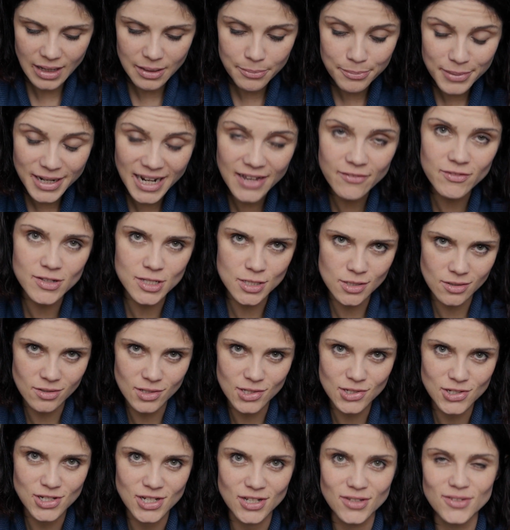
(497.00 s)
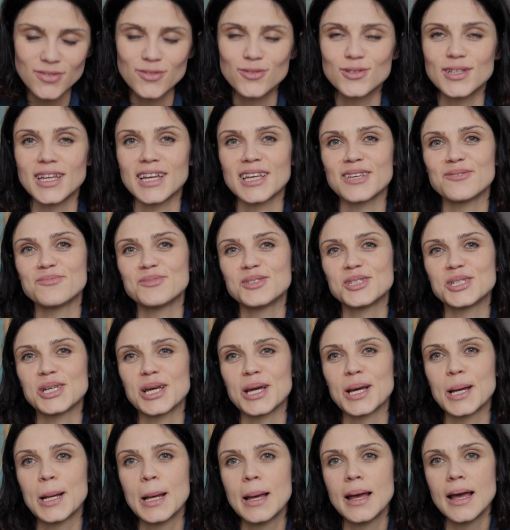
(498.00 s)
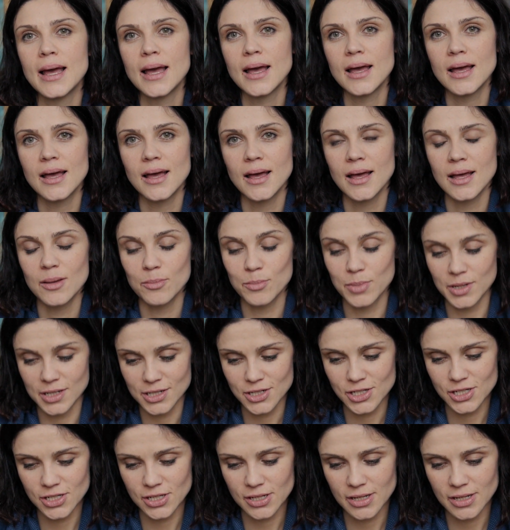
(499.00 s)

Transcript: Prawie co tydzień udaje mi się być.